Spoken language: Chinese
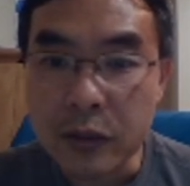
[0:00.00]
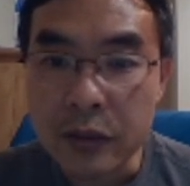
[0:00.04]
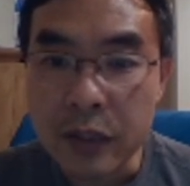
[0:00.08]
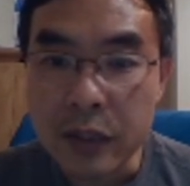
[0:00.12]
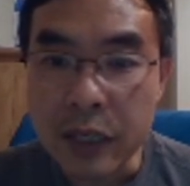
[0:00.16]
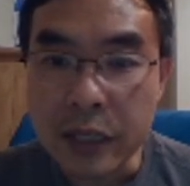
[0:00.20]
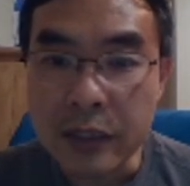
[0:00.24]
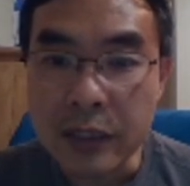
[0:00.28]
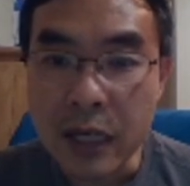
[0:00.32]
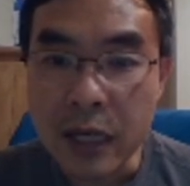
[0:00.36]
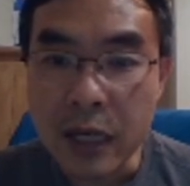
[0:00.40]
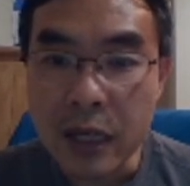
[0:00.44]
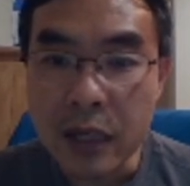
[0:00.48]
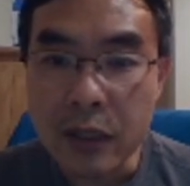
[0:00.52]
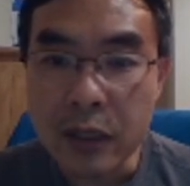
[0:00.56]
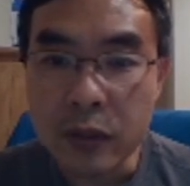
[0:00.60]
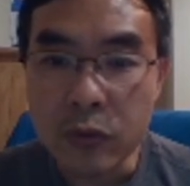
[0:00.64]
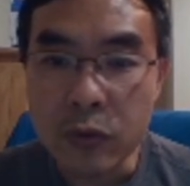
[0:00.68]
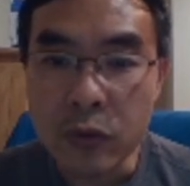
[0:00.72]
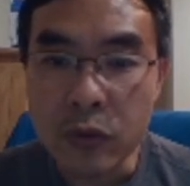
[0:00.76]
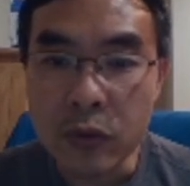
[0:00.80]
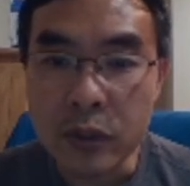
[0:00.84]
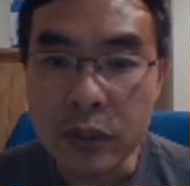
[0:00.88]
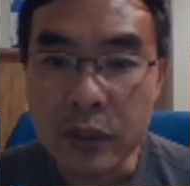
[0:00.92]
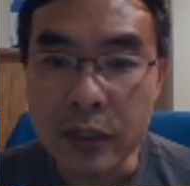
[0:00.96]
大家
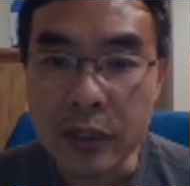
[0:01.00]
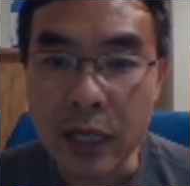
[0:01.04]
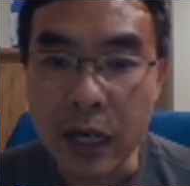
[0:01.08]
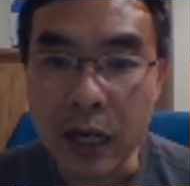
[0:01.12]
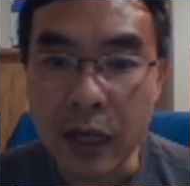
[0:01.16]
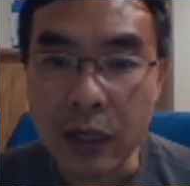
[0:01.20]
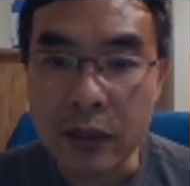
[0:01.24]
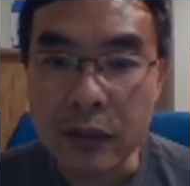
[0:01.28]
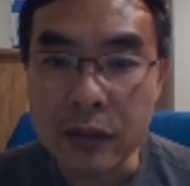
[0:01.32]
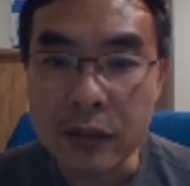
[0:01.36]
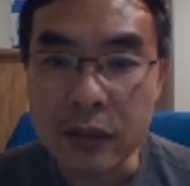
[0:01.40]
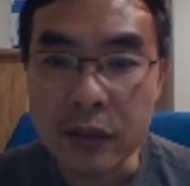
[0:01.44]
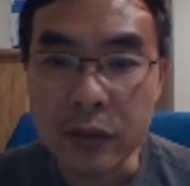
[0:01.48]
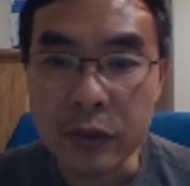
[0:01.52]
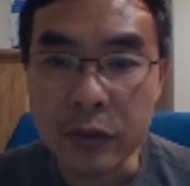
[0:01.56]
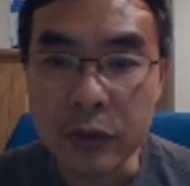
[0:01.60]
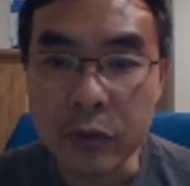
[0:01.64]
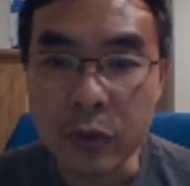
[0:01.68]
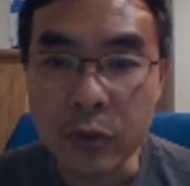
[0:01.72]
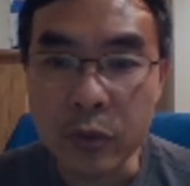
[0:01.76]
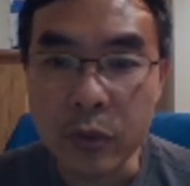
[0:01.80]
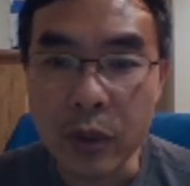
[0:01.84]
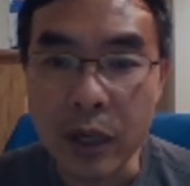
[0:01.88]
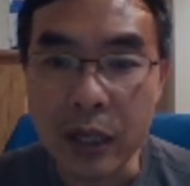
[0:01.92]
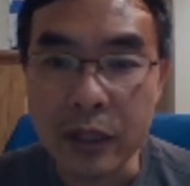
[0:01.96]
如果想使
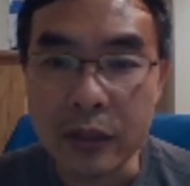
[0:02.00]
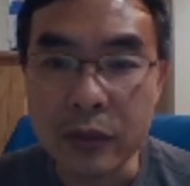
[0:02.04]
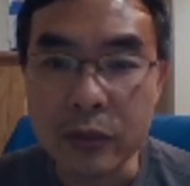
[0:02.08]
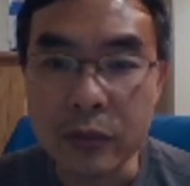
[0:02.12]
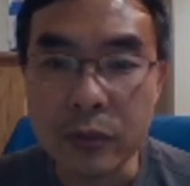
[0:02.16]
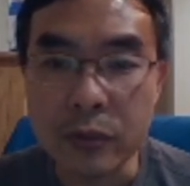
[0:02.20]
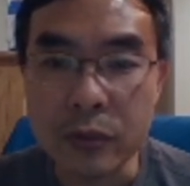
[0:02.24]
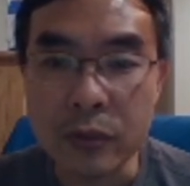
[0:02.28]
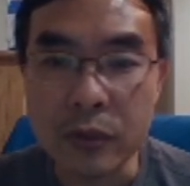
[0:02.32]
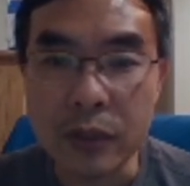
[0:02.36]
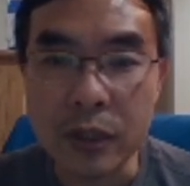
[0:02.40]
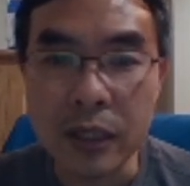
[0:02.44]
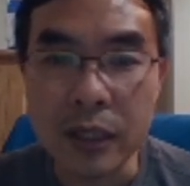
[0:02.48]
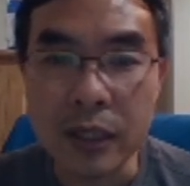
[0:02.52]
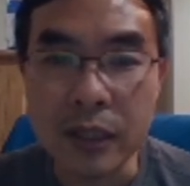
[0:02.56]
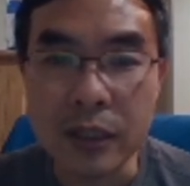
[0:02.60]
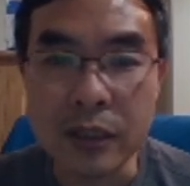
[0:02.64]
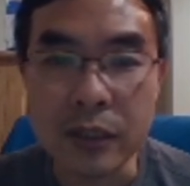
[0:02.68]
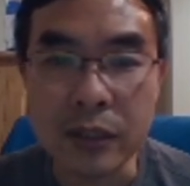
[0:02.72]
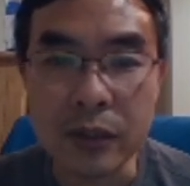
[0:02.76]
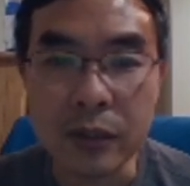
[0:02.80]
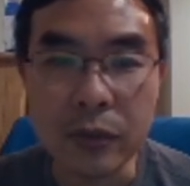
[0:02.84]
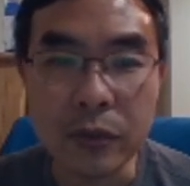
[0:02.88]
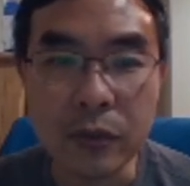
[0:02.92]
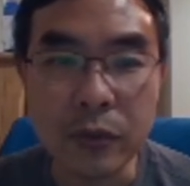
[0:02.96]
用的话，就可以
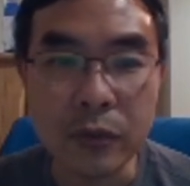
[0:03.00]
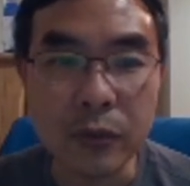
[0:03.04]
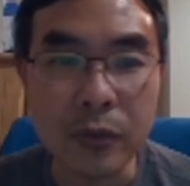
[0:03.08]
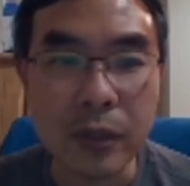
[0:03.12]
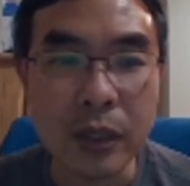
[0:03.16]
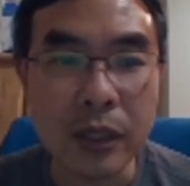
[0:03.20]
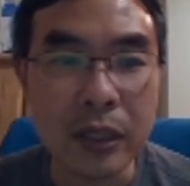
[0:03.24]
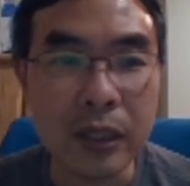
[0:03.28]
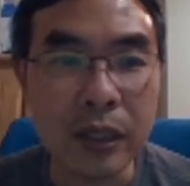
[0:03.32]
使用，是吧？